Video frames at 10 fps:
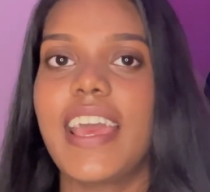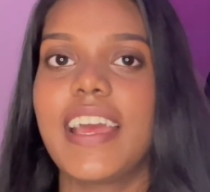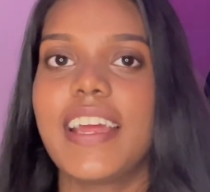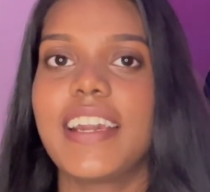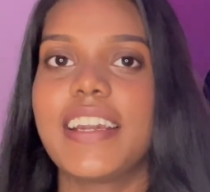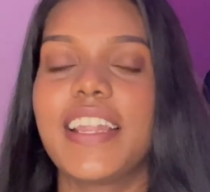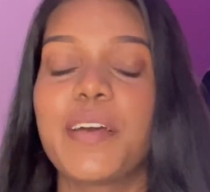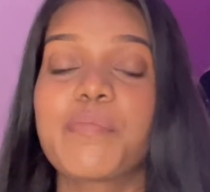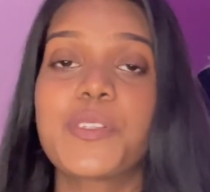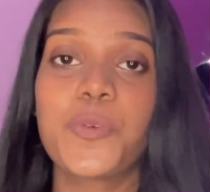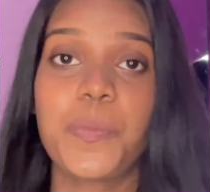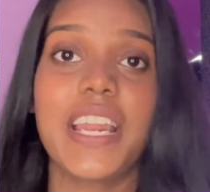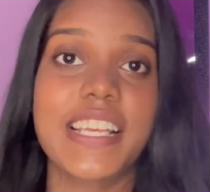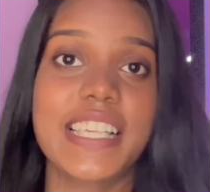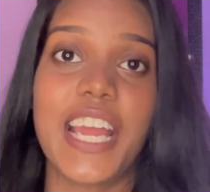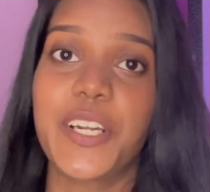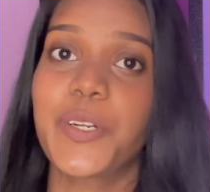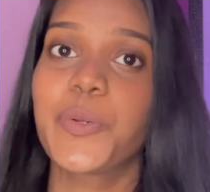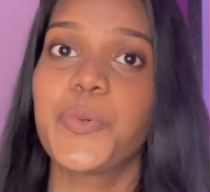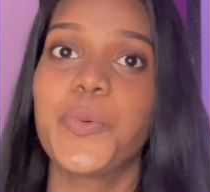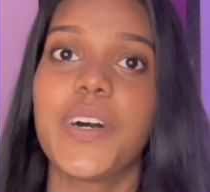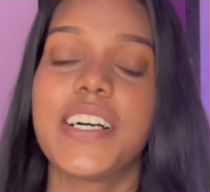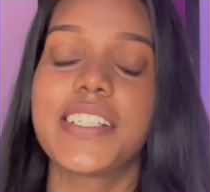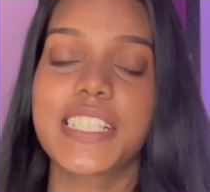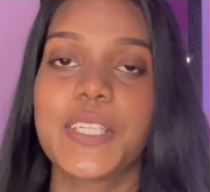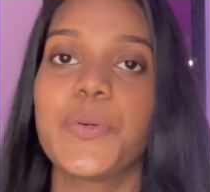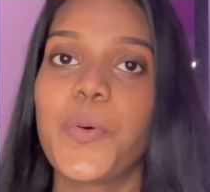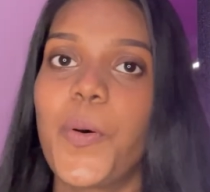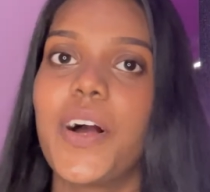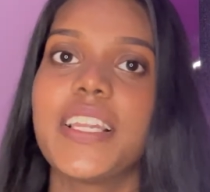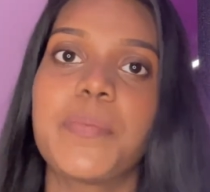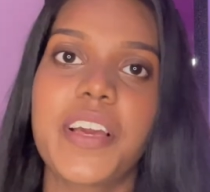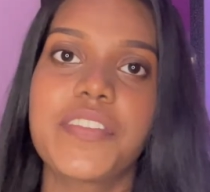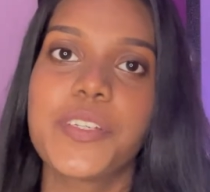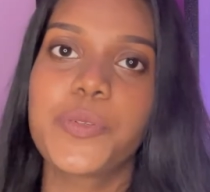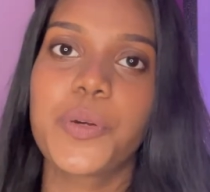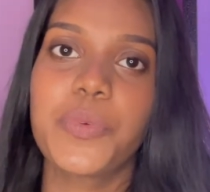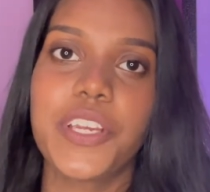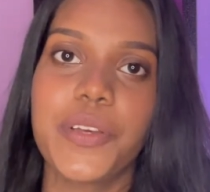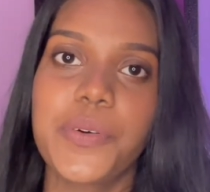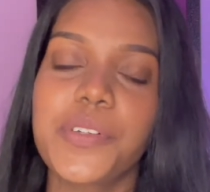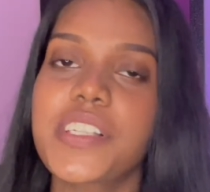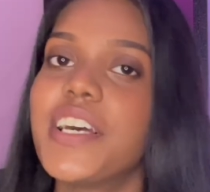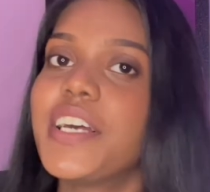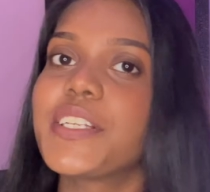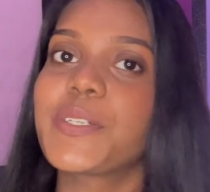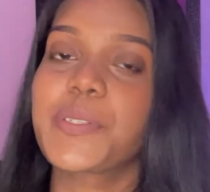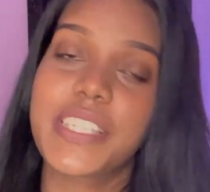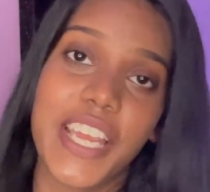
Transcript: அண்ட் ஐ எம் சூப்பர் எக்ஸைட்டட் டு சி யூ ஆல் இன் மை ஃபியூச்சர் வீடியோஸ் ஸோ stay